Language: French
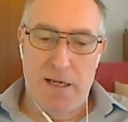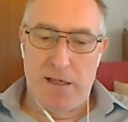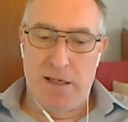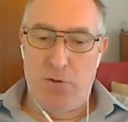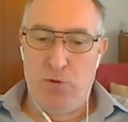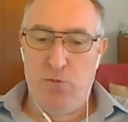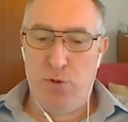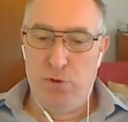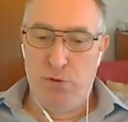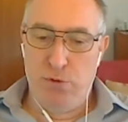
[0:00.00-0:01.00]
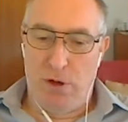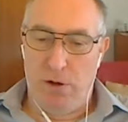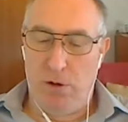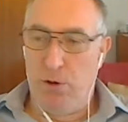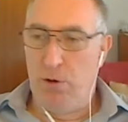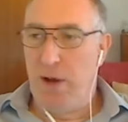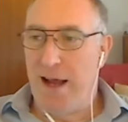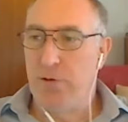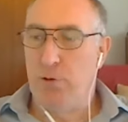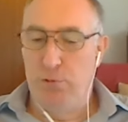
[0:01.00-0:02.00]
qui est une mesure euh,
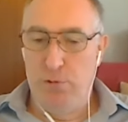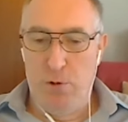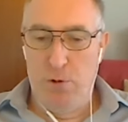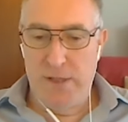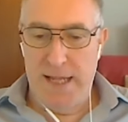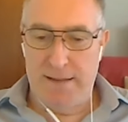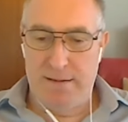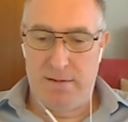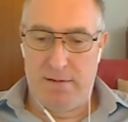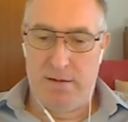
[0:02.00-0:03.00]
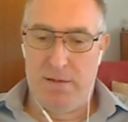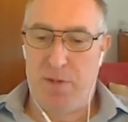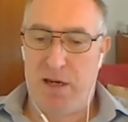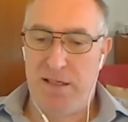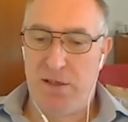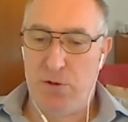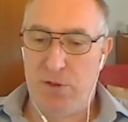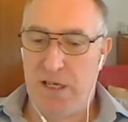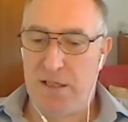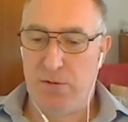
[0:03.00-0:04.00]
attendue de longue date euh, par les
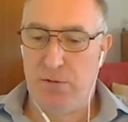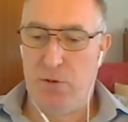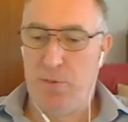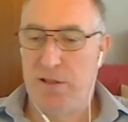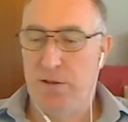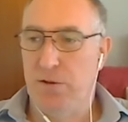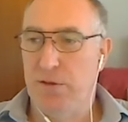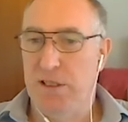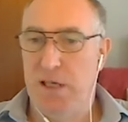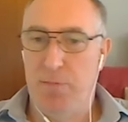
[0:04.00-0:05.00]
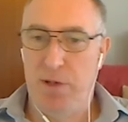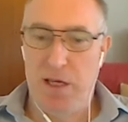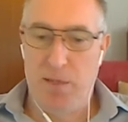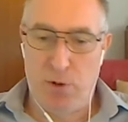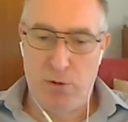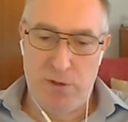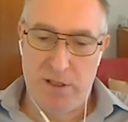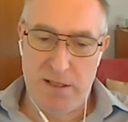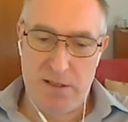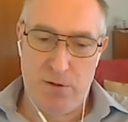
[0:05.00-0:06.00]
associations de personnes handicapées et
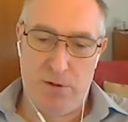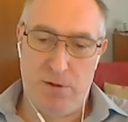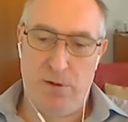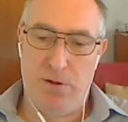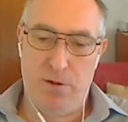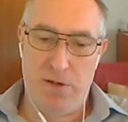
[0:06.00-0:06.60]
productrices de,